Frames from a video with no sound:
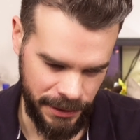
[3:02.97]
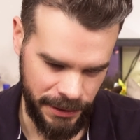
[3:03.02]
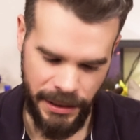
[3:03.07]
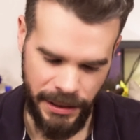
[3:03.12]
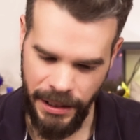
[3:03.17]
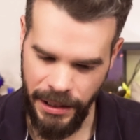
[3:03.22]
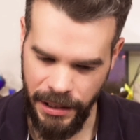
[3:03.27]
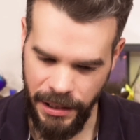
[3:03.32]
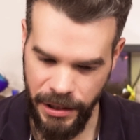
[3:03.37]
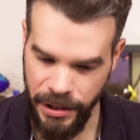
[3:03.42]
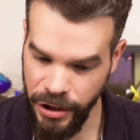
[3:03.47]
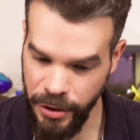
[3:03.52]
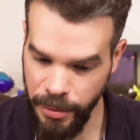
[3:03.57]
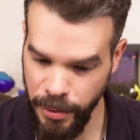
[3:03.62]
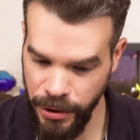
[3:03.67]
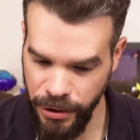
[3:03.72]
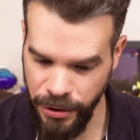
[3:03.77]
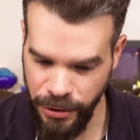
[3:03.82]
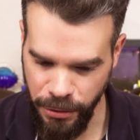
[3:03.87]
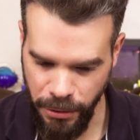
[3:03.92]
Des,
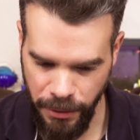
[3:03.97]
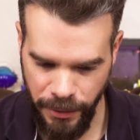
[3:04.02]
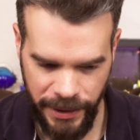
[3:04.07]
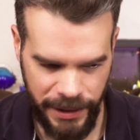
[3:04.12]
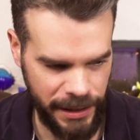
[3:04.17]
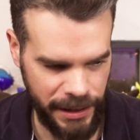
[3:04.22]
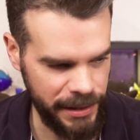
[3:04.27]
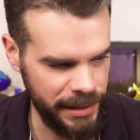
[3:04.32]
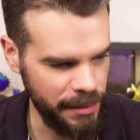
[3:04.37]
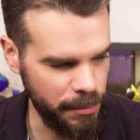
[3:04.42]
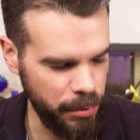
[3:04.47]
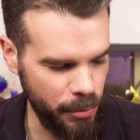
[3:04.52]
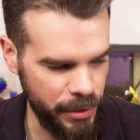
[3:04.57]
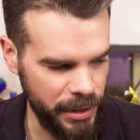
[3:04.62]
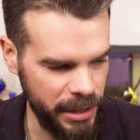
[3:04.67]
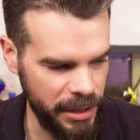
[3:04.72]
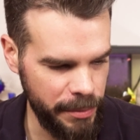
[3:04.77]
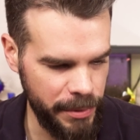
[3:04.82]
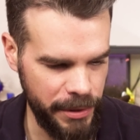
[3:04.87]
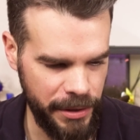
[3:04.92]
expéditions en fait, hein, c'est des
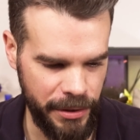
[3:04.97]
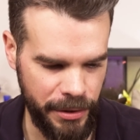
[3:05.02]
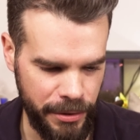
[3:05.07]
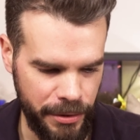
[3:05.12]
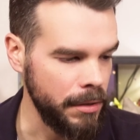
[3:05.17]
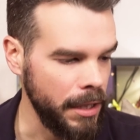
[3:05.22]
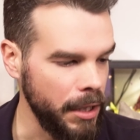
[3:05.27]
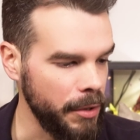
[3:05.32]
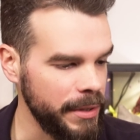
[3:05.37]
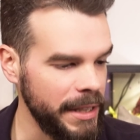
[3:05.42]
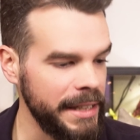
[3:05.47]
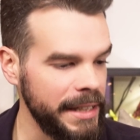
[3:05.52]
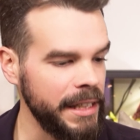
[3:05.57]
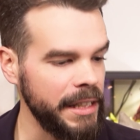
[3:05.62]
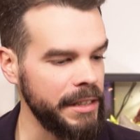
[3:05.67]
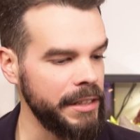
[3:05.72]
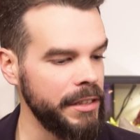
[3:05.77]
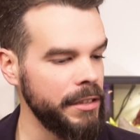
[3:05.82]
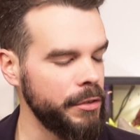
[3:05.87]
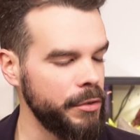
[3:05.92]
plongées expéditions. Là on a un
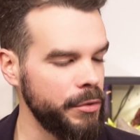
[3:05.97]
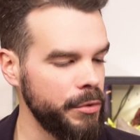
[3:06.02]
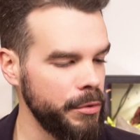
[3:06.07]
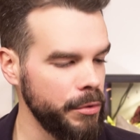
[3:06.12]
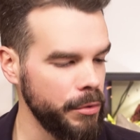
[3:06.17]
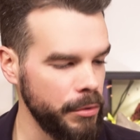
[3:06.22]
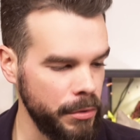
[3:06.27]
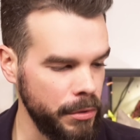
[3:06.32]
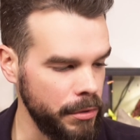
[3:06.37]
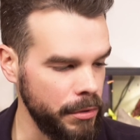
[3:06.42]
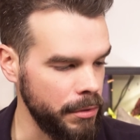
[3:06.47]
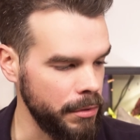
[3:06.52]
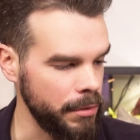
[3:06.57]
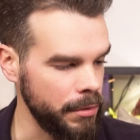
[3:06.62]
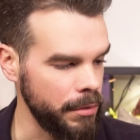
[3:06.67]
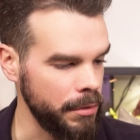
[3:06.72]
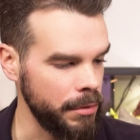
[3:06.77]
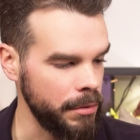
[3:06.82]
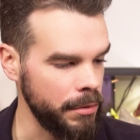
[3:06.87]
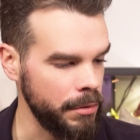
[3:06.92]
article sur
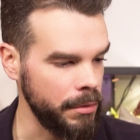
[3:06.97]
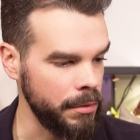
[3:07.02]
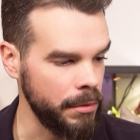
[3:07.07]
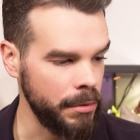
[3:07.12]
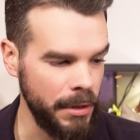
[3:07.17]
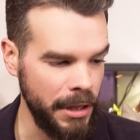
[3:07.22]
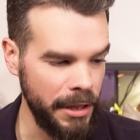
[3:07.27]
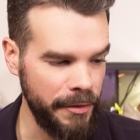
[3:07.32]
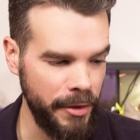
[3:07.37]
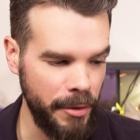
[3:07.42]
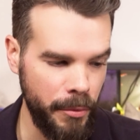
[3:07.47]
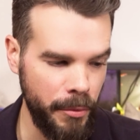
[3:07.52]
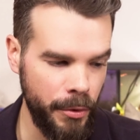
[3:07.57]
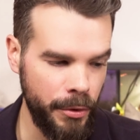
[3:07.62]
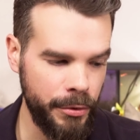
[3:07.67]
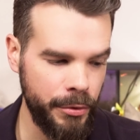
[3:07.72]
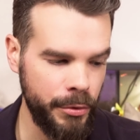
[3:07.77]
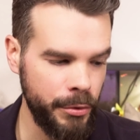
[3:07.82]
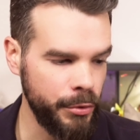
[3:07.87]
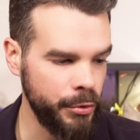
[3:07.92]
la
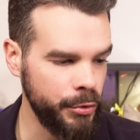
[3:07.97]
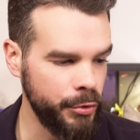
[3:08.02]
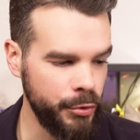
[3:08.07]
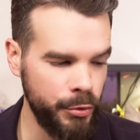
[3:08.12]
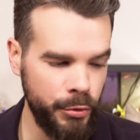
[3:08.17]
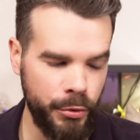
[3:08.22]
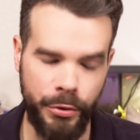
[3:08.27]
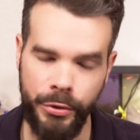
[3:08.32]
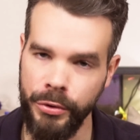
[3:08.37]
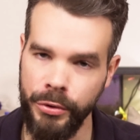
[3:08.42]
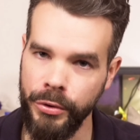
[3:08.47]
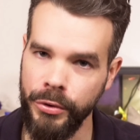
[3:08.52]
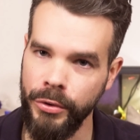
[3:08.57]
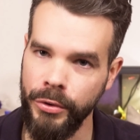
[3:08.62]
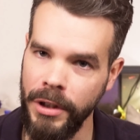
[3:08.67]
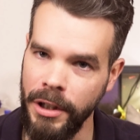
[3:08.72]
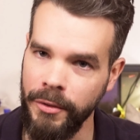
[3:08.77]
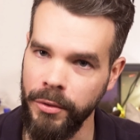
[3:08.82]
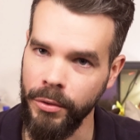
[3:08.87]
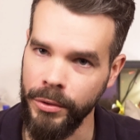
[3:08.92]
fameuse source
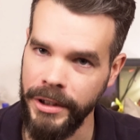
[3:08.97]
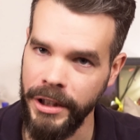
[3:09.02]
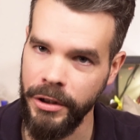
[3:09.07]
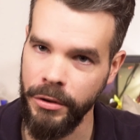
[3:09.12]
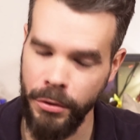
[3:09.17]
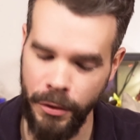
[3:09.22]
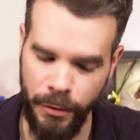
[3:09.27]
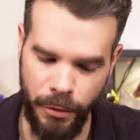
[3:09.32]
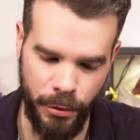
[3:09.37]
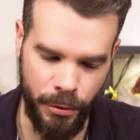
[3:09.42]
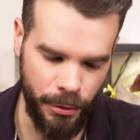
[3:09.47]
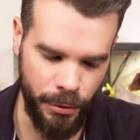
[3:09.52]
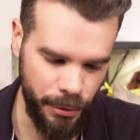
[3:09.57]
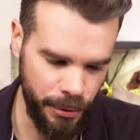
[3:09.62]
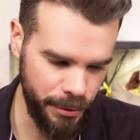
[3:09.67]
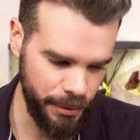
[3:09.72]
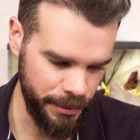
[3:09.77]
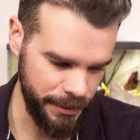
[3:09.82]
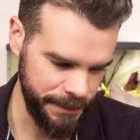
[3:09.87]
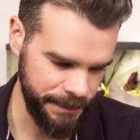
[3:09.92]
de la fontaine de
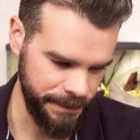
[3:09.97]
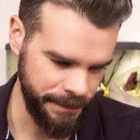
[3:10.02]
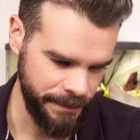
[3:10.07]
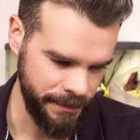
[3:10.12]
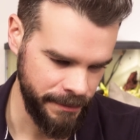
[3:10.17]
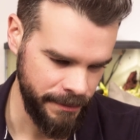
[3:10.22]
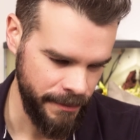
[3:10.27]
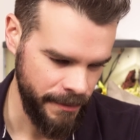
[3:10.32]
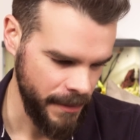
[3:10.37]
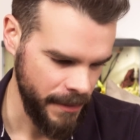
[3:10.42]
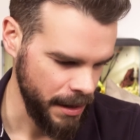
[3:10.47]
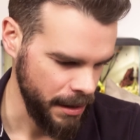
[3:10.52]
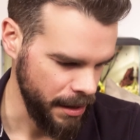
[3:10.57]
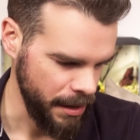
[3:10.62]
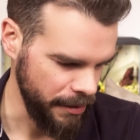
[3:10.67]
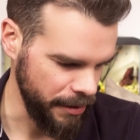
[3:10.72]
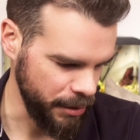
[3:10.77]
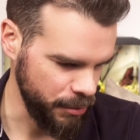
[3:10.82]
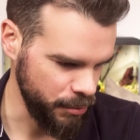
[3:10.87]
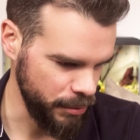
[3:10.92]
Vaucluse,
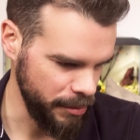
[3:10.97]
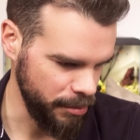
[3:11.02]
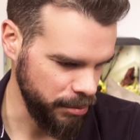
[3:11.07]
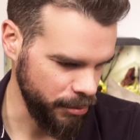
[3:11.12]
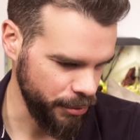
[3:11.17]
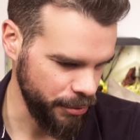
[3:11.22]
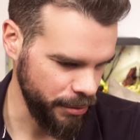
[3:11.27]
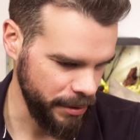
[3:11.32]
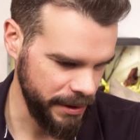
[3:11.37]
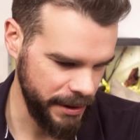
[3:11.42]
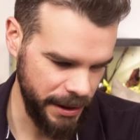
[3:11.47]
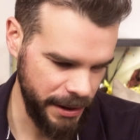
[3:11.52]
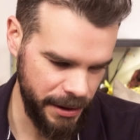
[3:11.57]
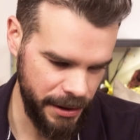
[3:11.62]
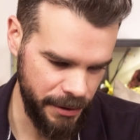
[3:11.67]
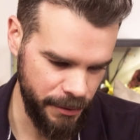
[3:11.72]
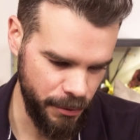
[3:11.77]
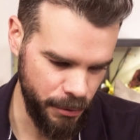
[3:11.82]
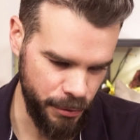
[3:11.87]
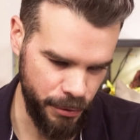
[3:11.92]
avec tous les plongeurs tech
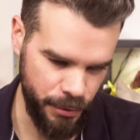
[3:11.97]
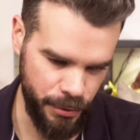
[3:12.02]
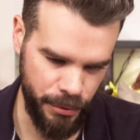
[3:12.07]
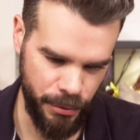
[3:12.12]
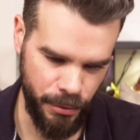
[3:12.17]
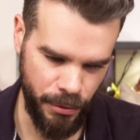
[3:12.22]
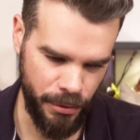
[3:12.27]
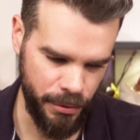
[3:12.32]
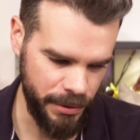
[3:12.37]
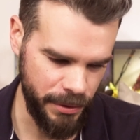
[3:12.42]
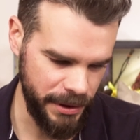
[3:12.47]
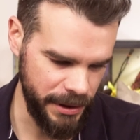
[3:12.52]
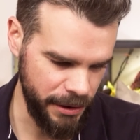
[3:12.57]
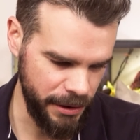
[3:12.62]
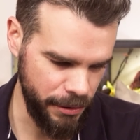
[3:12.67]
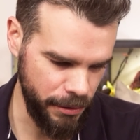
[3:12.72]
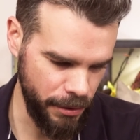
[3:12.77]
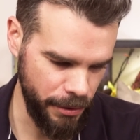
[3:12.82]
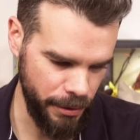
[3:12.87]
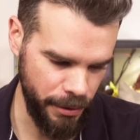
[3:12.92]
qui vont dessus en
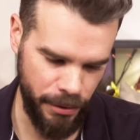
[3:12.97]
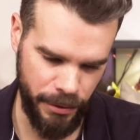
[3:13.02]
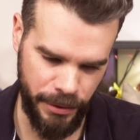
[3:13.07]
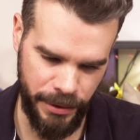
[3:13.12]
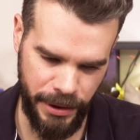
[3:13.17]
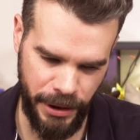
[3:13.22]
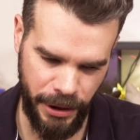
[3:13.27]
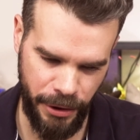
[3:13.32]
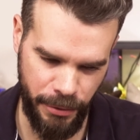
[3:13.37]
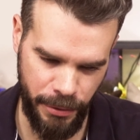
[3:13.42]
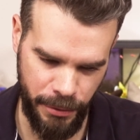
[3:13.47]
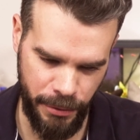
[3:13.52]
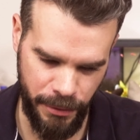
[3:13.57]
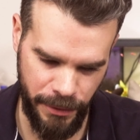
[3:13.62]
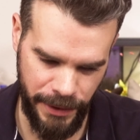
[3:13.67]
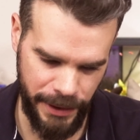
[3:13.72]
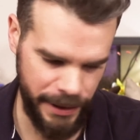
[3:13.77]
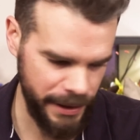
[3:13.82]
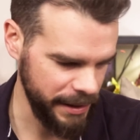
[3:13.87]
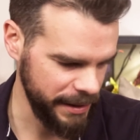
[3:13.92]
recycleur, en circuit
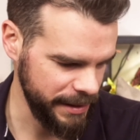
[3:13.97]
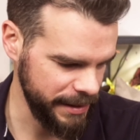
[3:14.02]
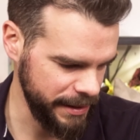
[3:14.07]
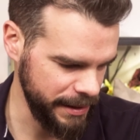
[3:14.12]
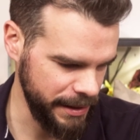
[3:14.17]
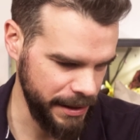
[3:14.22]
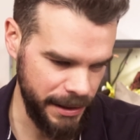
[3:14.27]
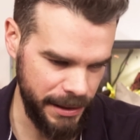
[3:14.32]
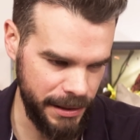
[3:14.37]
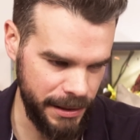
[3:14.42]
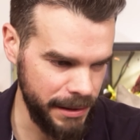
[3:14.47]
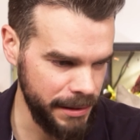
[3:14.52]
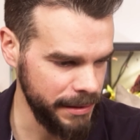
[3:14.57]
ouvert, etc.